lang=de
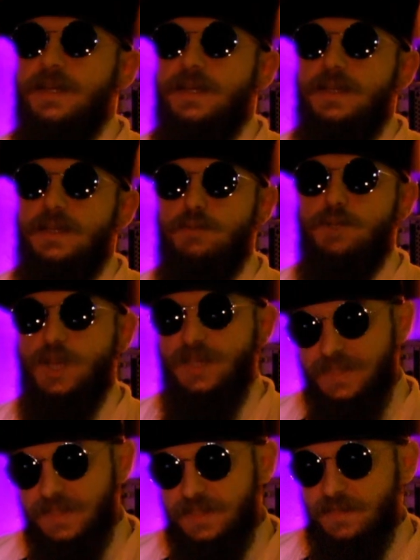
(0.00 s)
Im
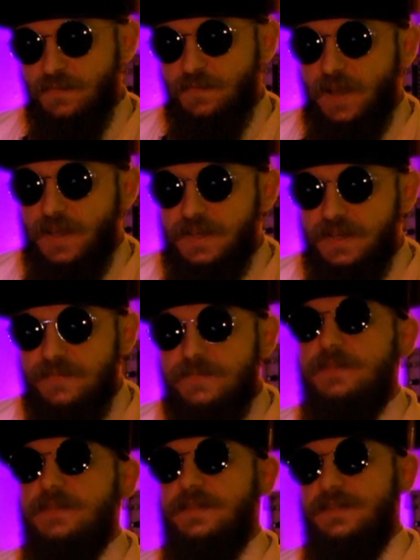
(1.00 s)
schlechtesten Fall
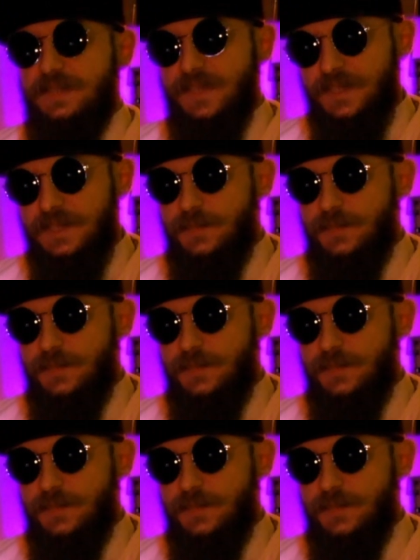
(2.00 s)
Drittes